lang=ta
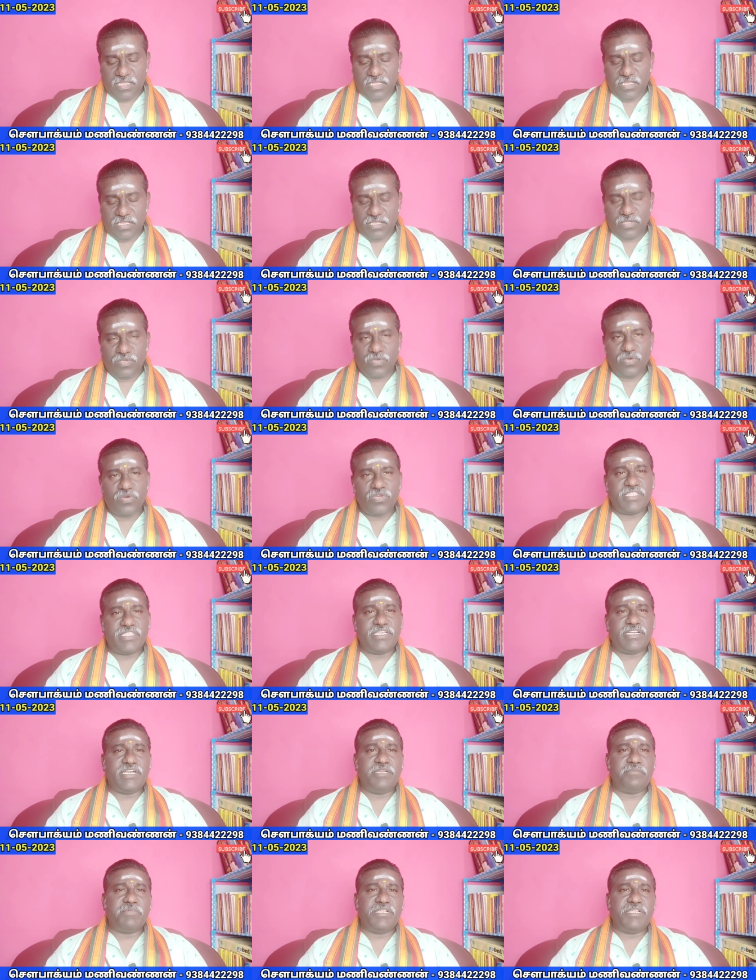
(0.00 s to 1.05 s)
யோகத்தின்
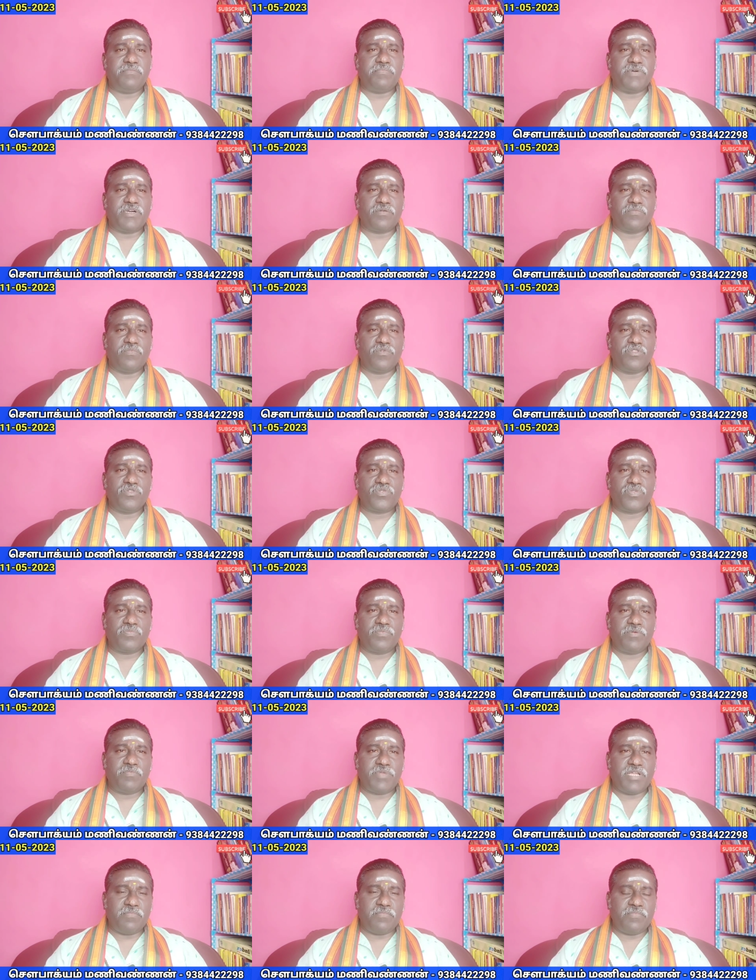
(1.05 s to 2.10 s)
அடிப்படையில் பார்க்கும்போது
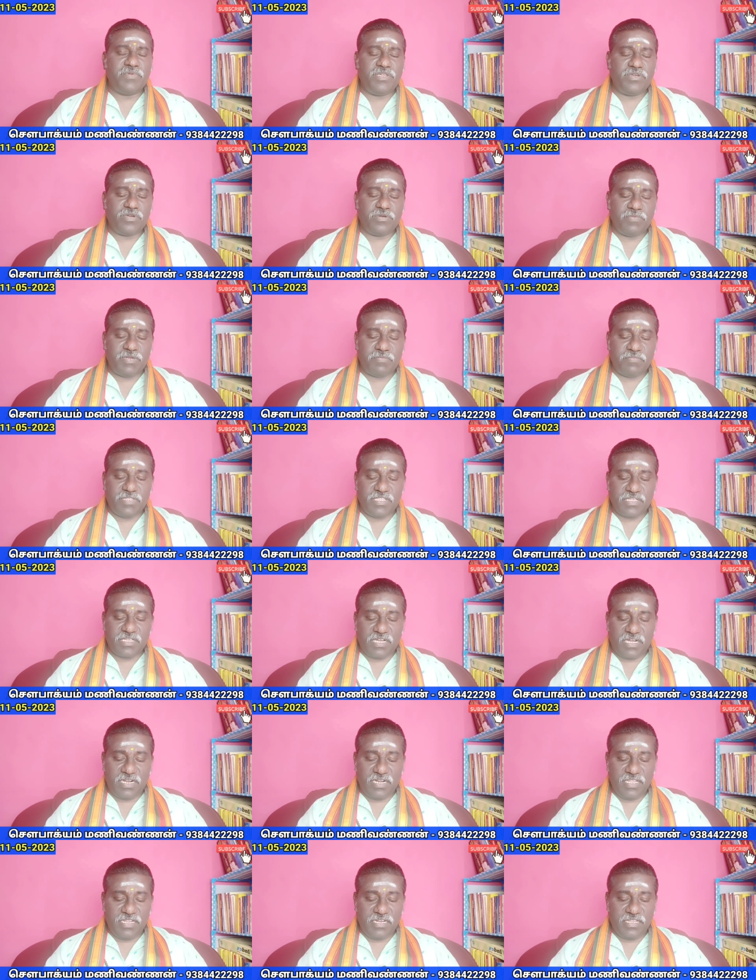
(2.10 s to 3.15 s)
சுபம் நாம யோகம் என்பது
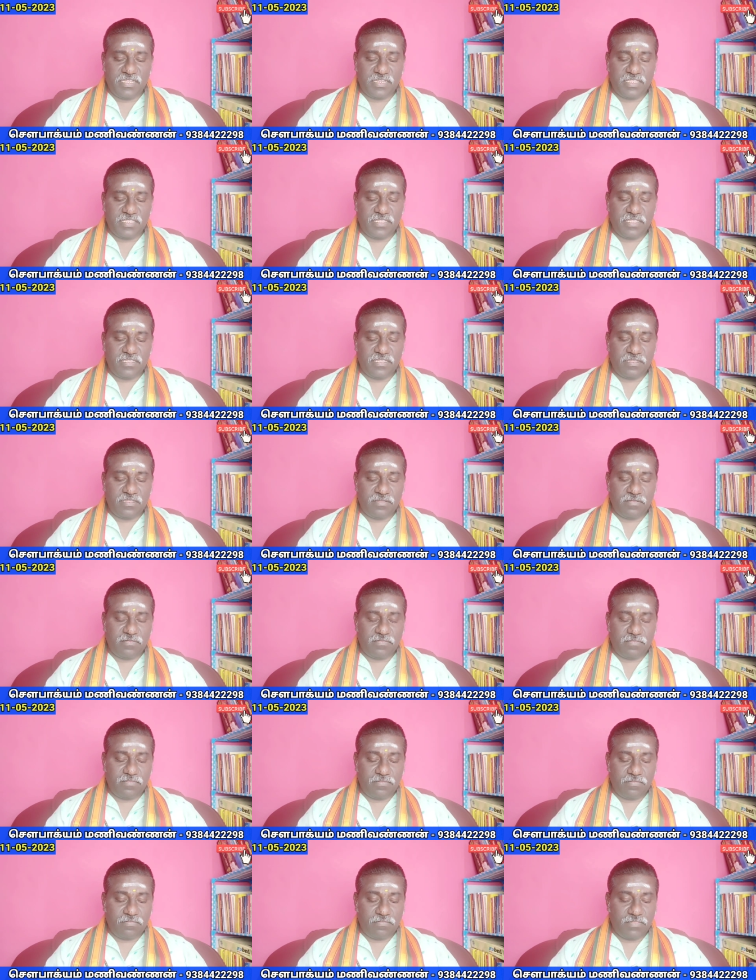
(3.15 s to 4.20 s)
காலையிலிருந்து
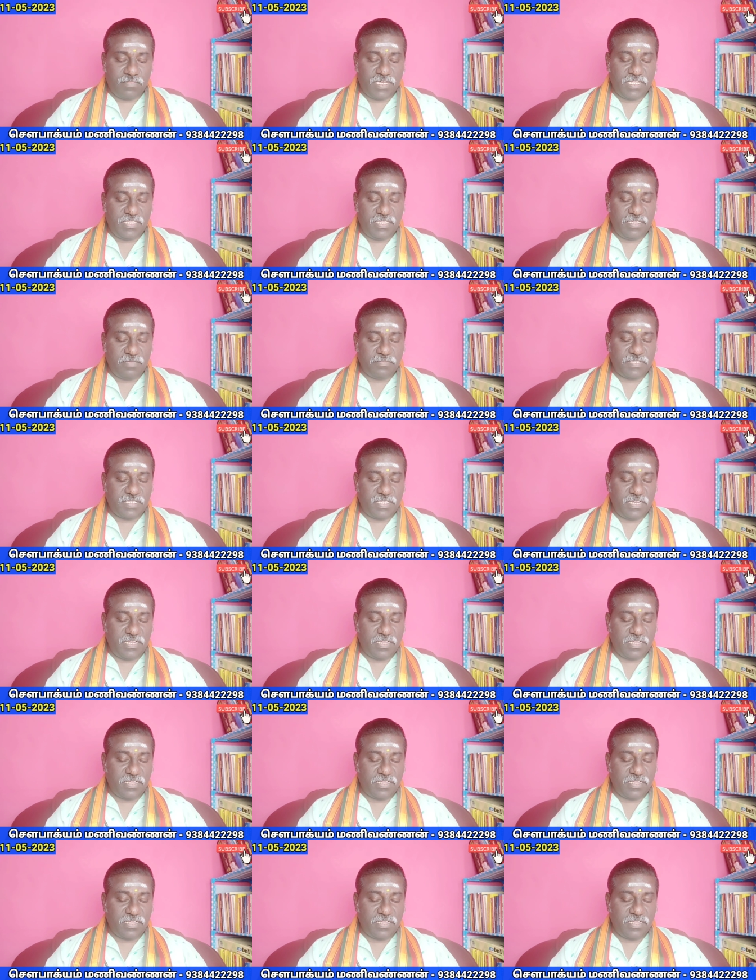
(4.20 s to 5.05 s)
மதியம் சரியாக